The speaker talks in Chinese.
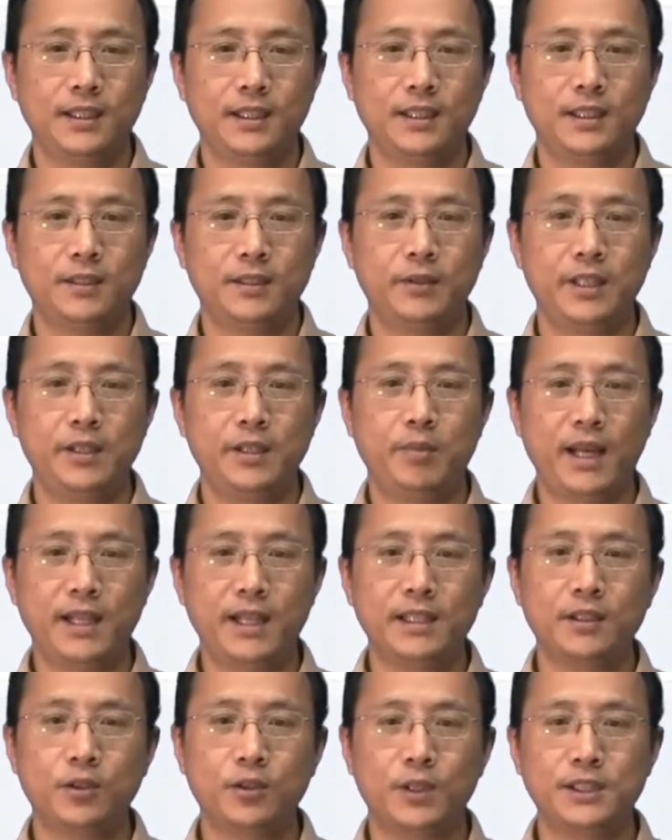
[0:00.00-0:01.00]
那么一般
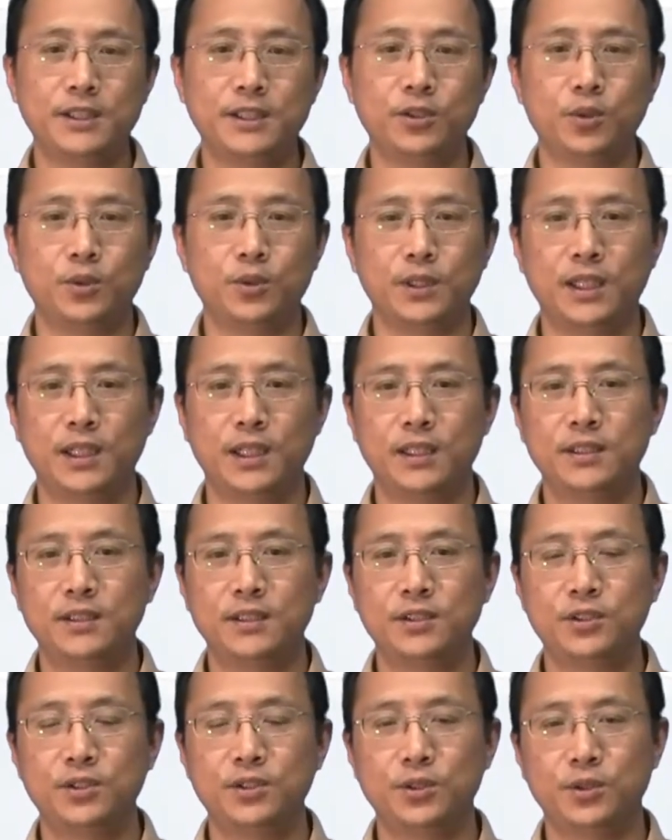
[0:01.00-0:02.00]
的关系图呢，
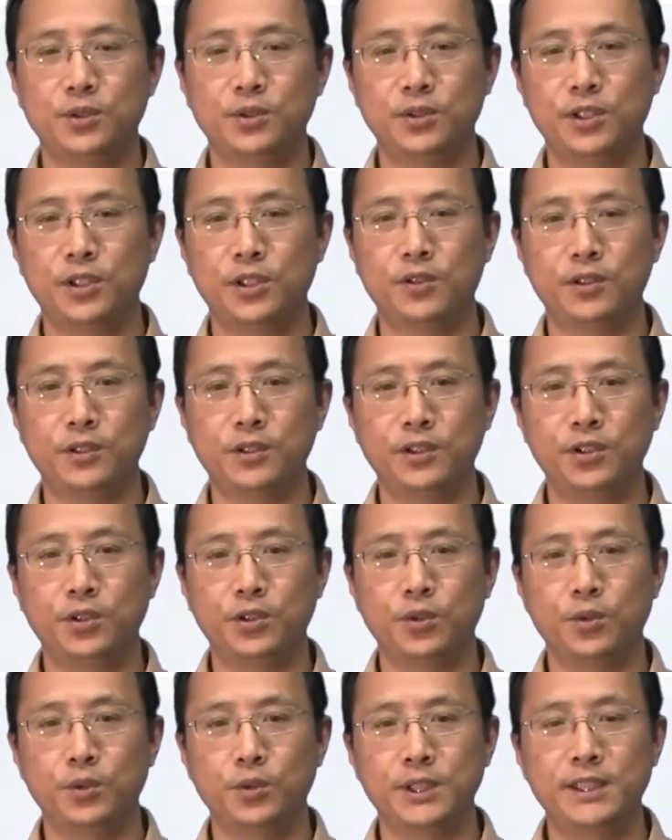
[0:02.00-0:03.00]
就用
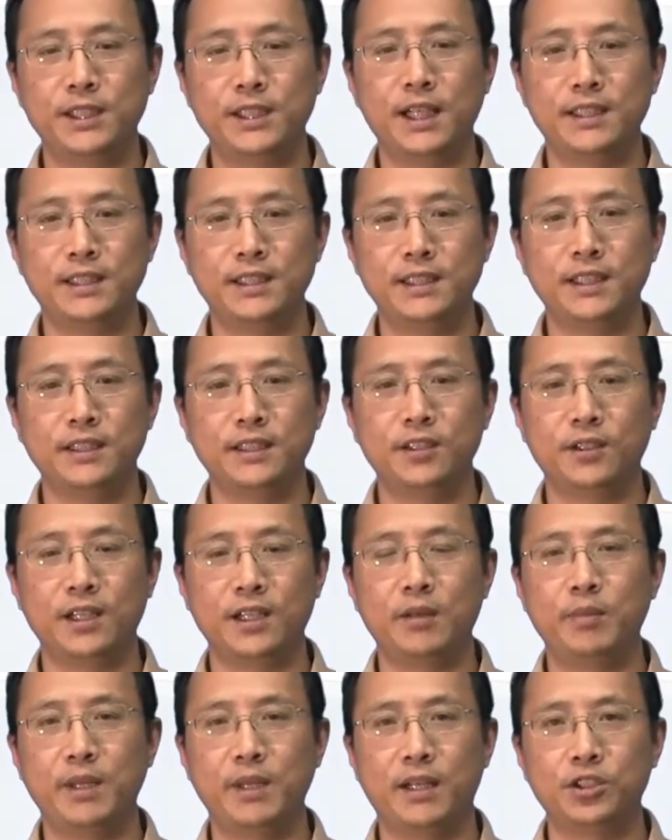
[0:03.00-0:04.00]
有向箭头来
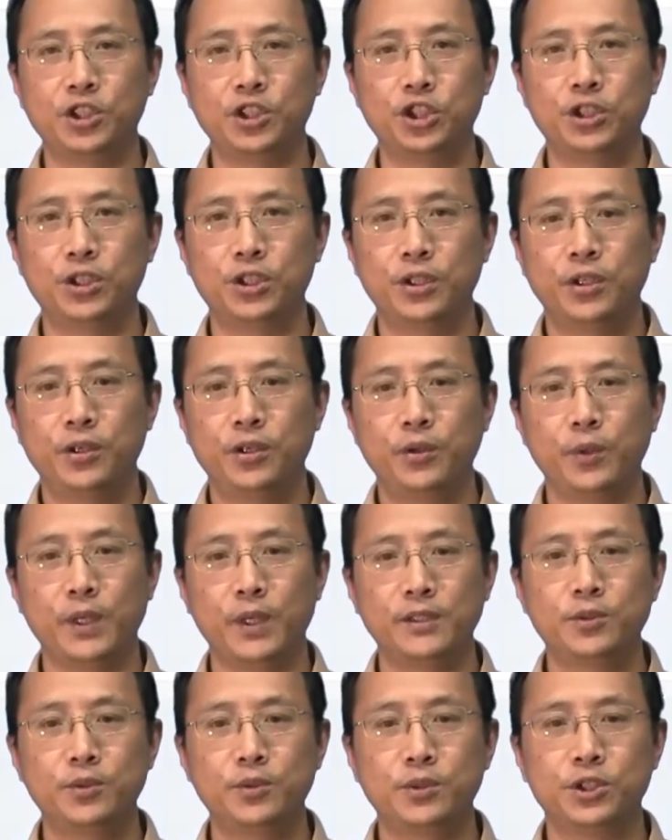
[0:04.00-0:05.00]
表示。元
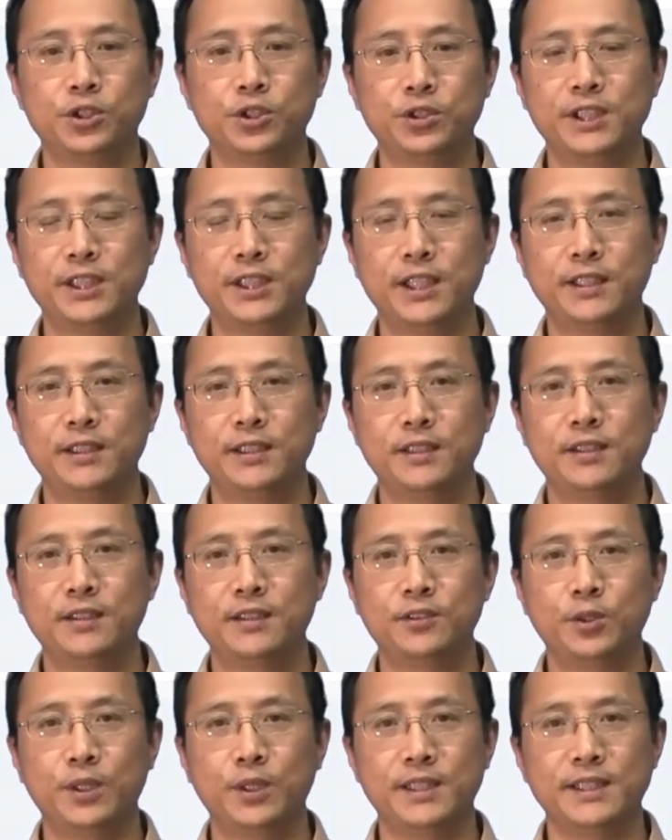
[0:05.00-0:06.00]
素之间
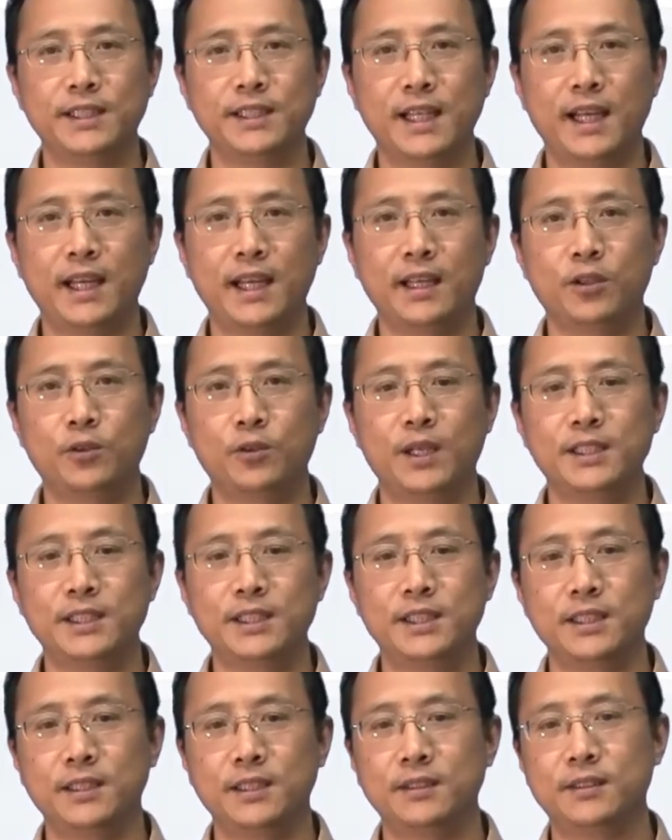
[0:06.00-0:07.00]
存在关
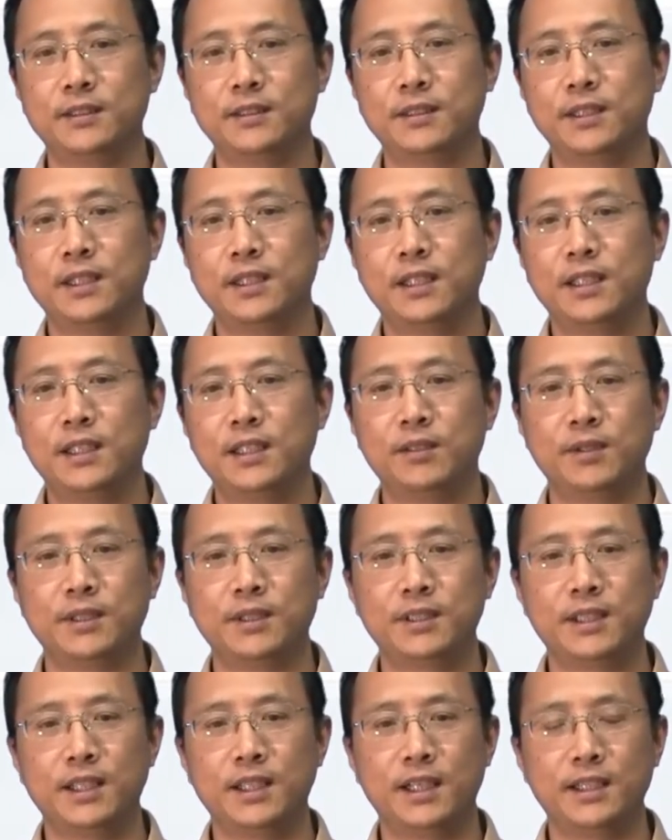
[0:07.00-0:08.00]
系，那么
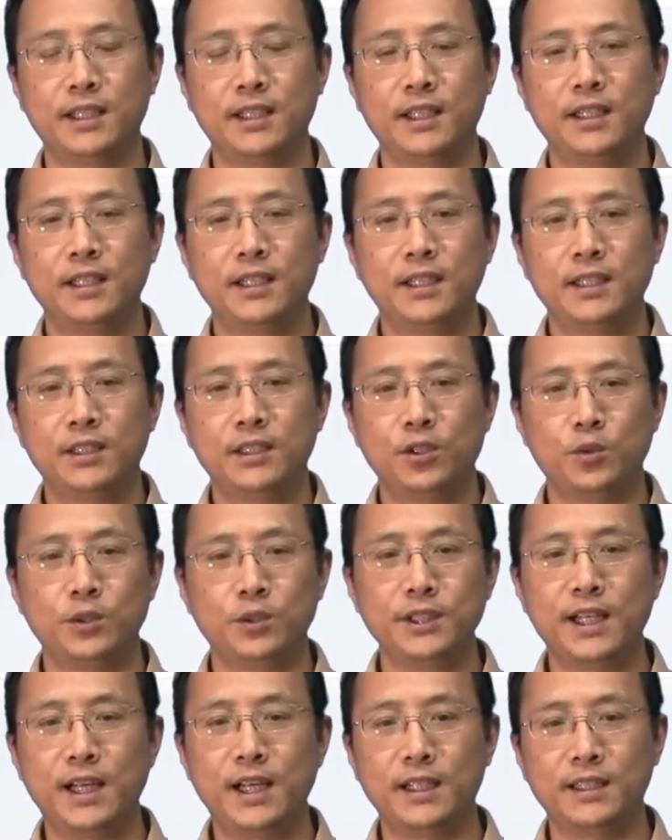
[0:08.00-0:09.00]
这样呢？同
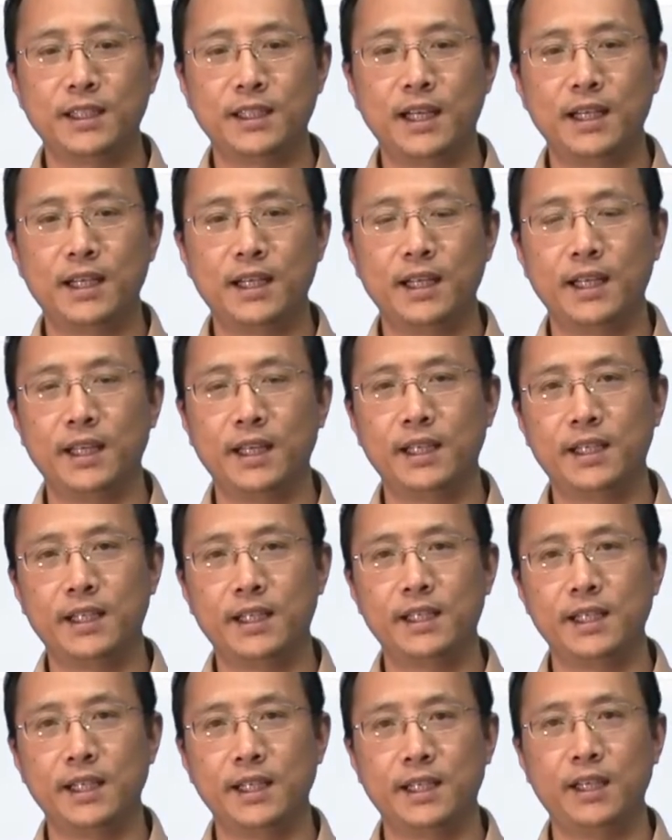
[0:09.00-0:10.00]
样，它还
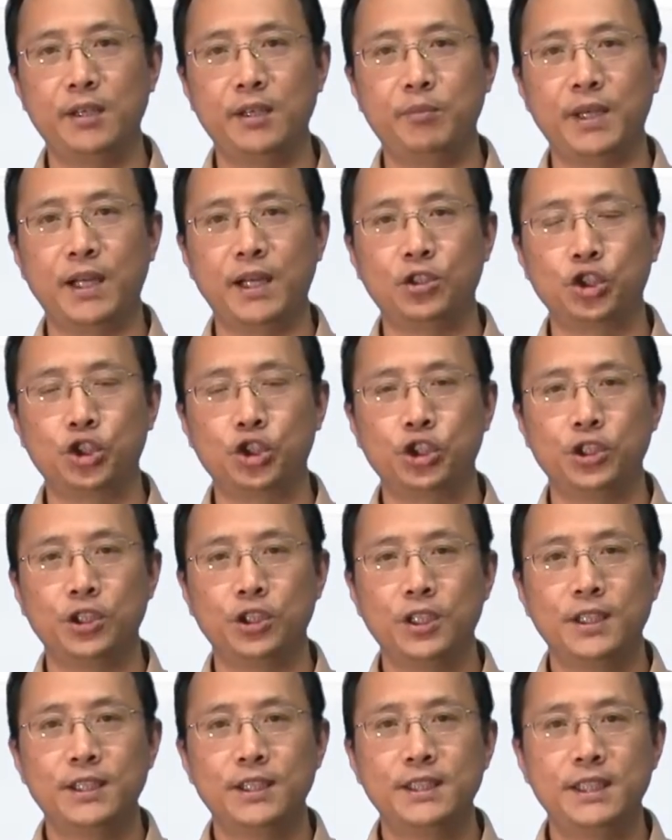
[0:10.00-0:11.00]
也可以表示
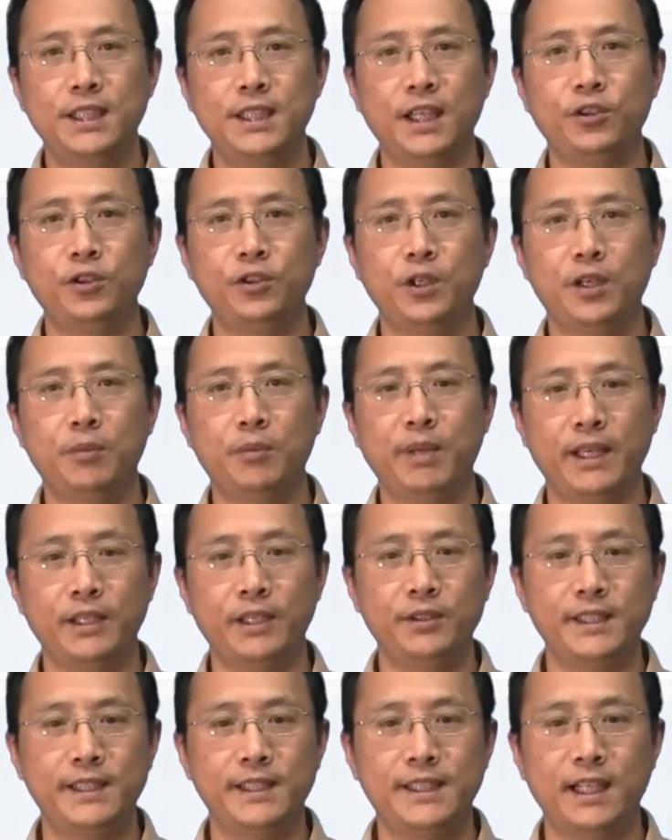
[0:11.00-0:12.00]
前域和培域
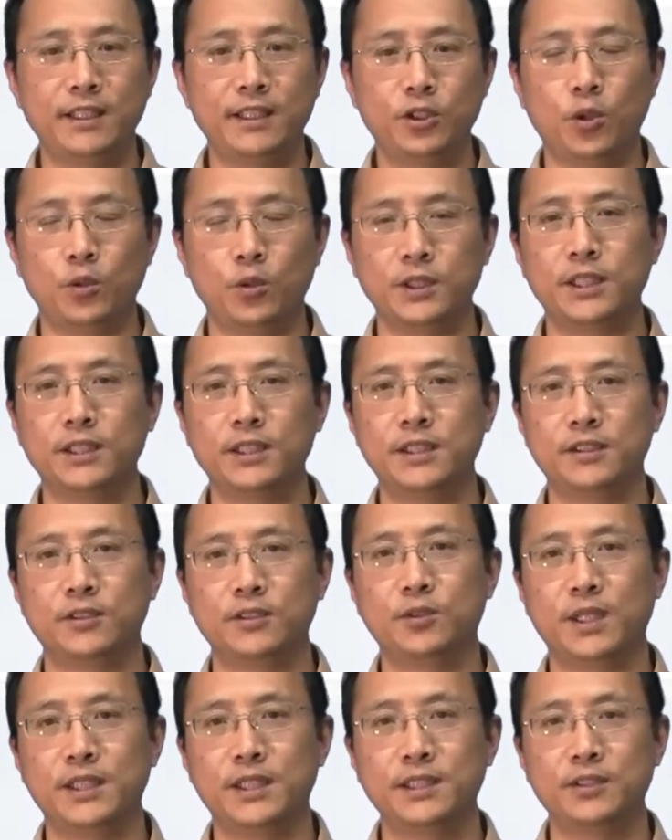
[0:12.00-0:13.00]
相同的这种
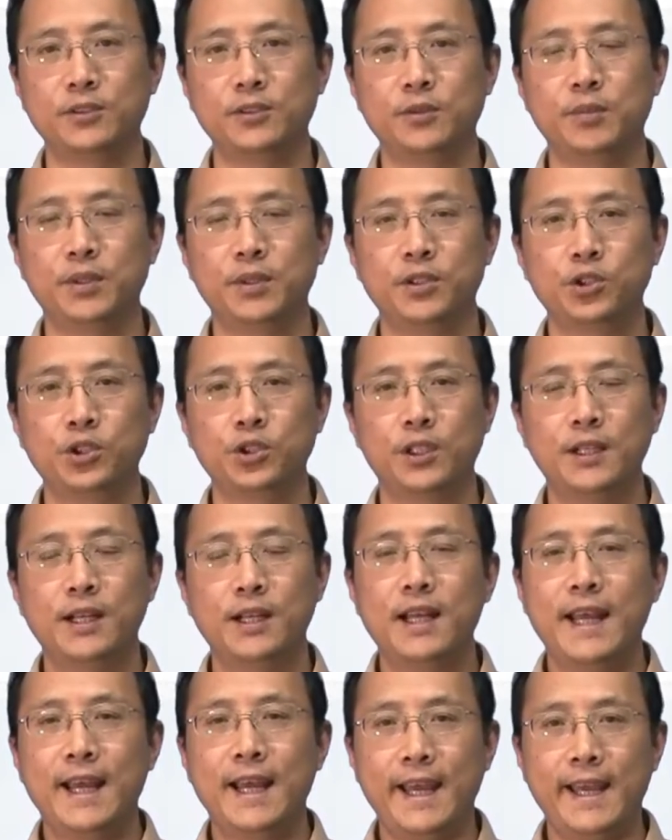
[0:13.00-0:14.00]
关系图。比如
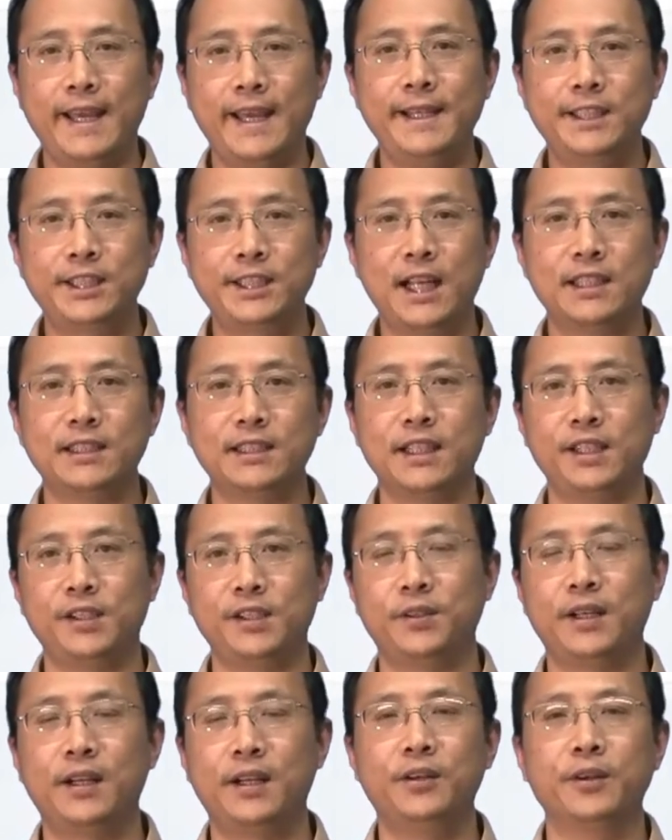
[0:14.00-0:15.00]
说，A 上的一
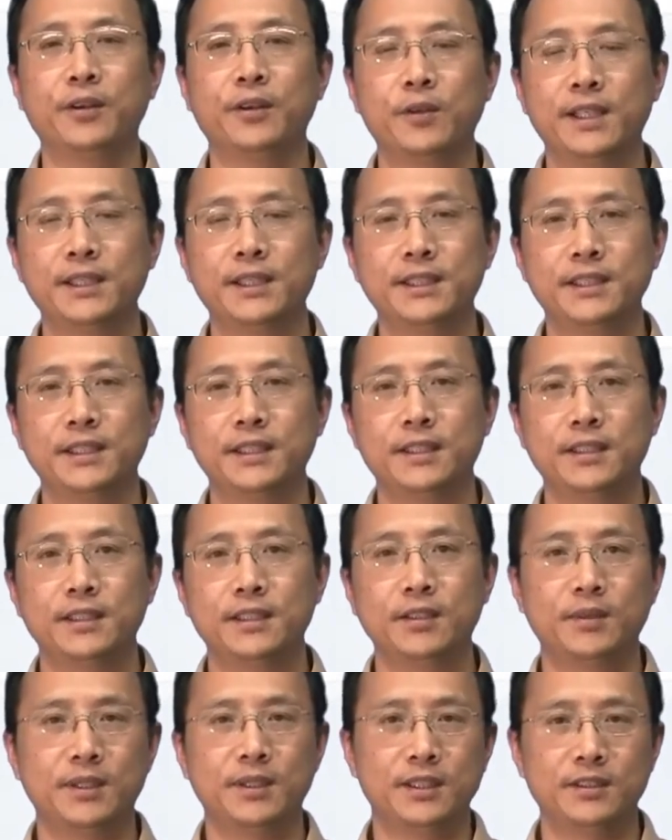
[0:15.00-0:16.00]
个二元关系，那
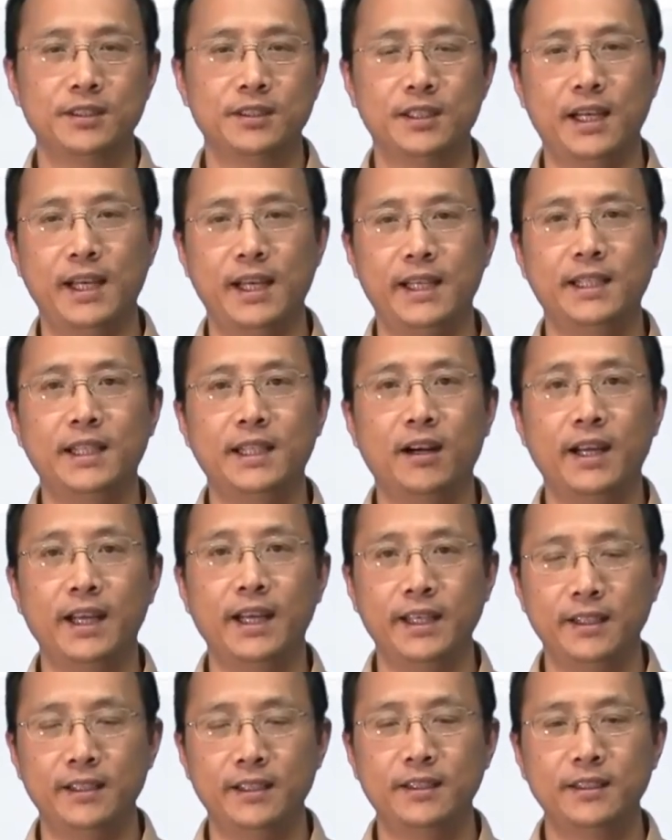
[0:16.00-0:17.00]
么就是 A 到
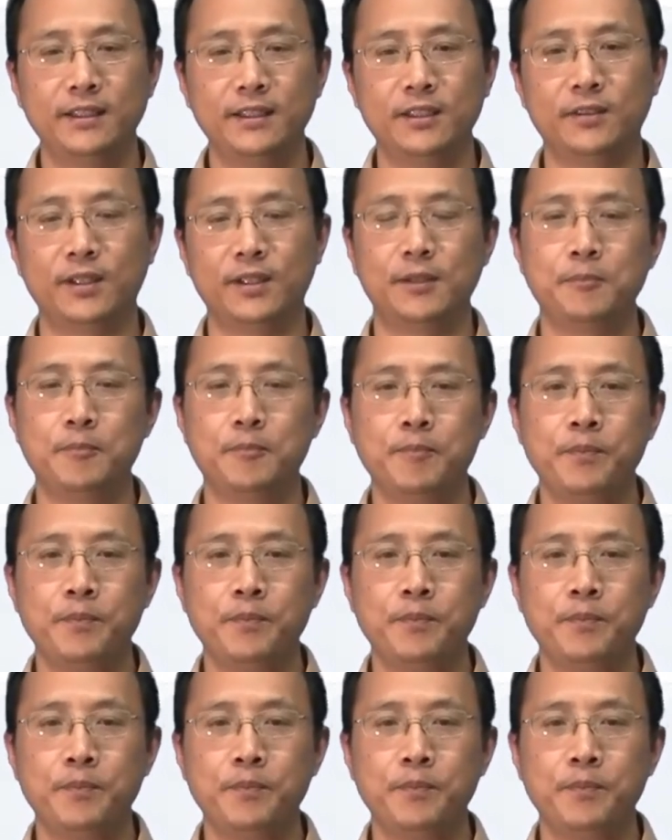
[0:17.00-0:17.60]
A，对吧？